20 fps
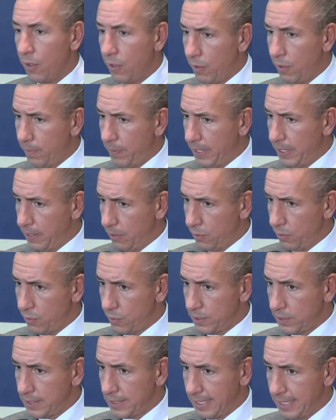ob eine
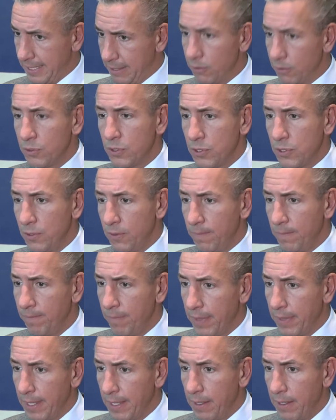Dosisreduktion
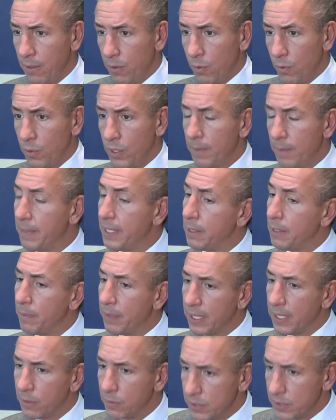oder mal eine
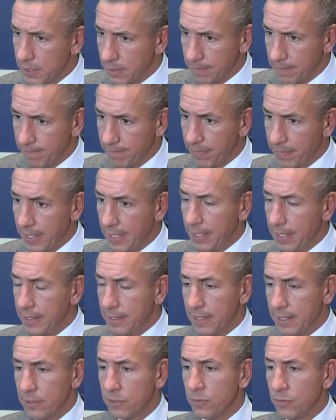Pause
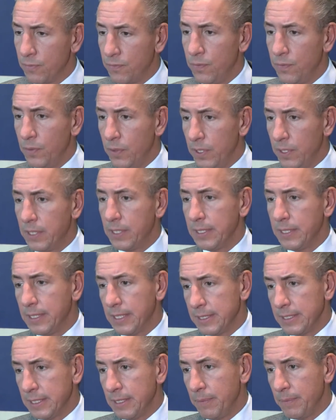dazu führt,
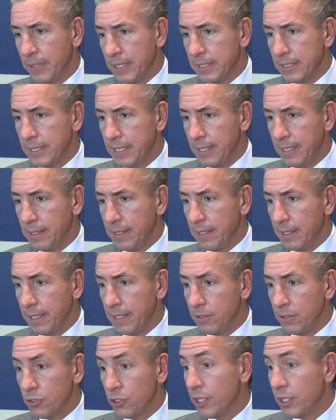dass die Patientin
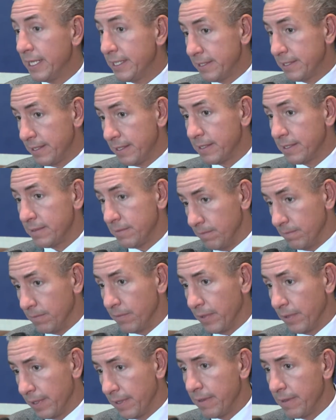einen schlechteren
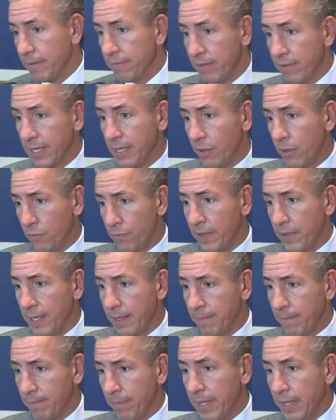Verlauf
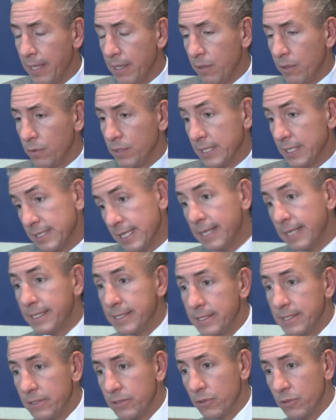haben. Und da
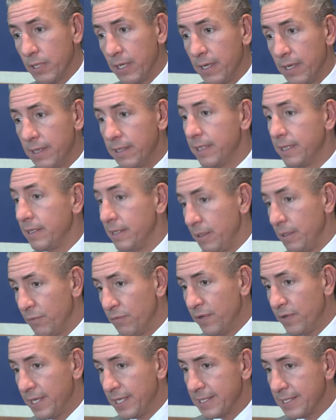zeigte sich sogar in
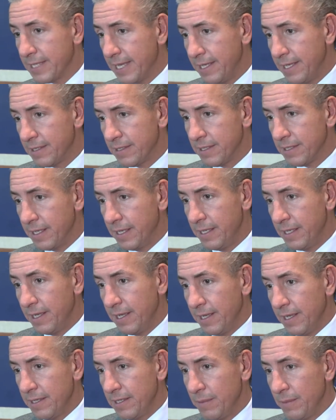dem Fall das Gegenteil.
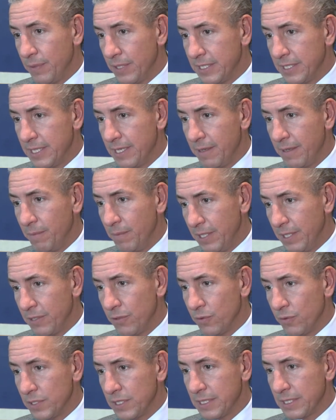Die Patienten
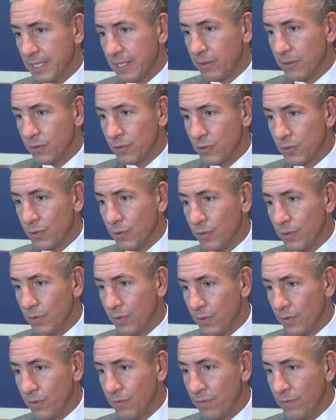mit Dosisreduktion
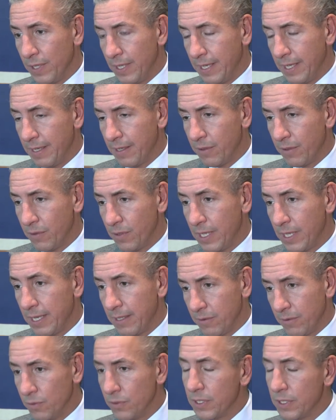und Verlängerung
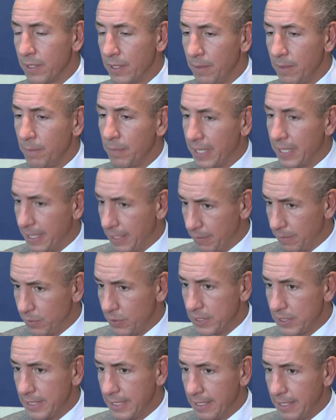hatten unter dem
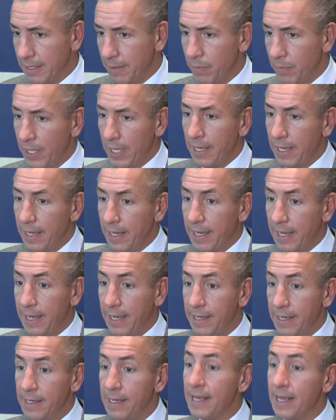Palbociclib
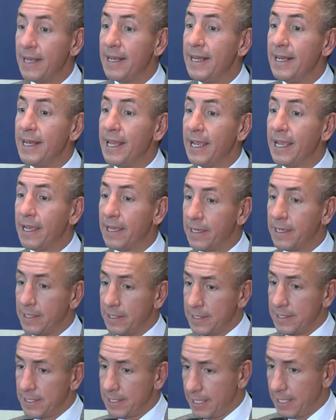eine
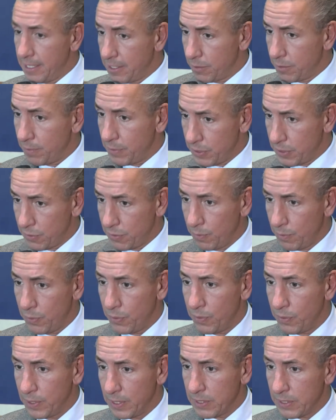längere Zeit bis zur
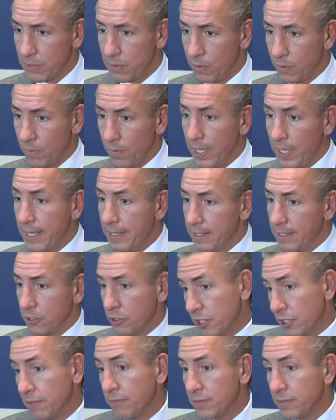Progression.
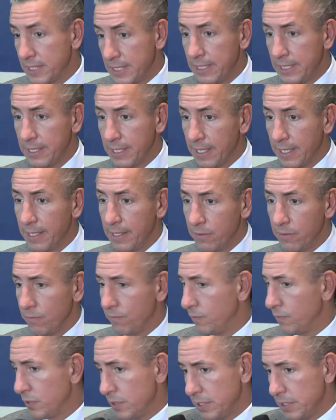Das schafft Sicherheit
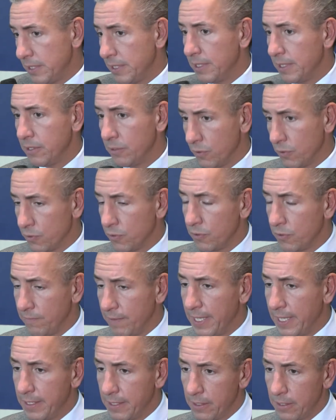und wird sicherlich noch durch
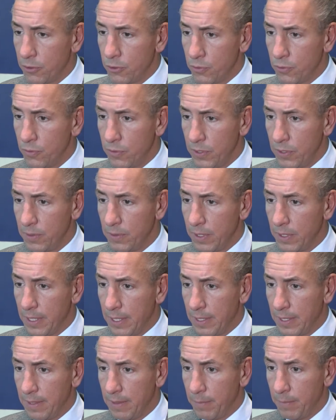weitere Studien
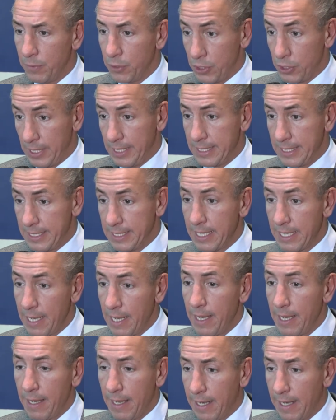äh, bestätigt.
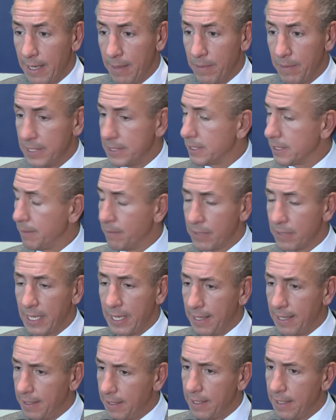Aber es gibt
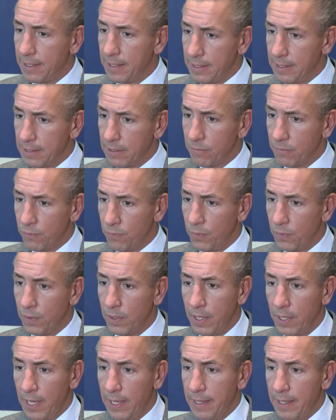keinen Anhalt
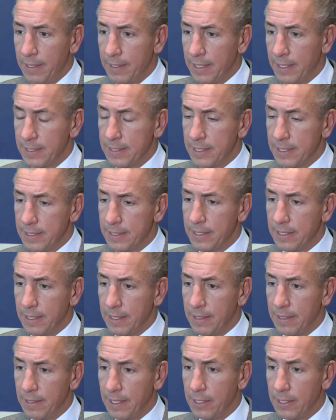dafür, dass es äh,
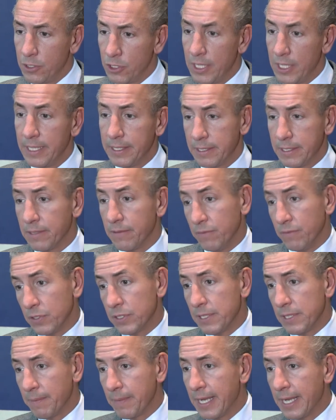eine schlechtere
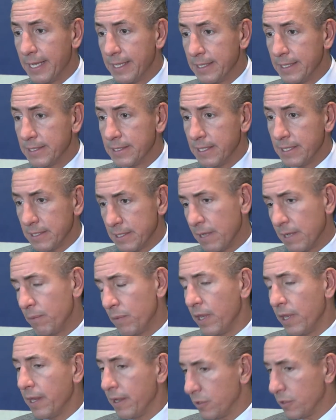Wirksamkeit ist. Deshalb
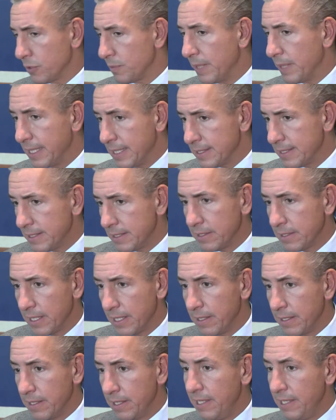aus meiner Sicht
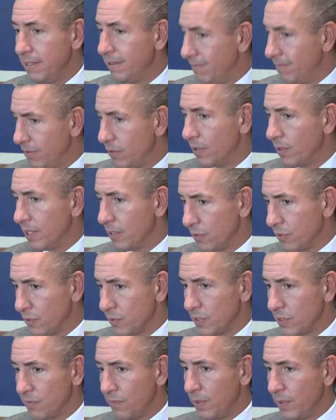eine individuelle
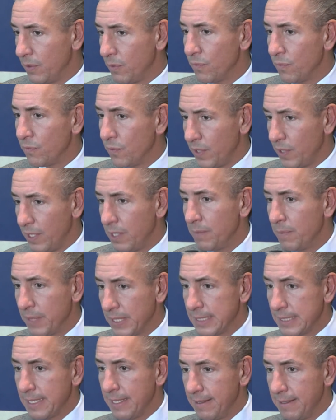Dosisfindung für jede
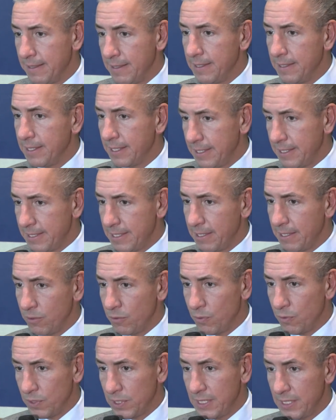Patientin die richtige
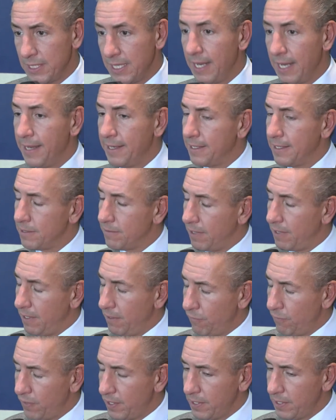Dosis, dass wir
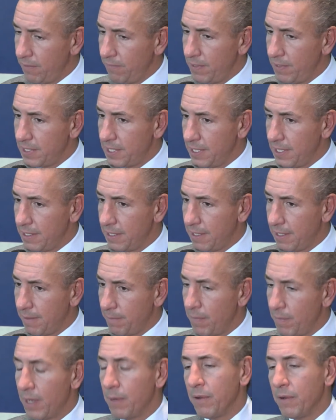Effektivität
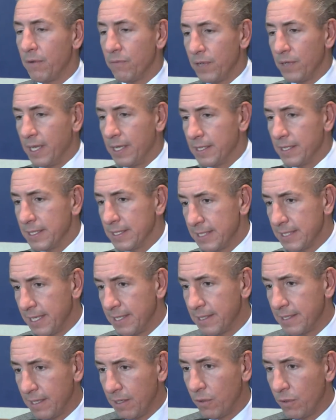haben, aber auf der anderen
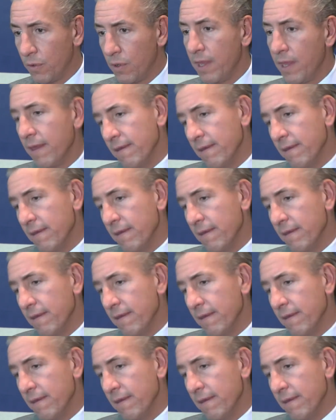Seite auch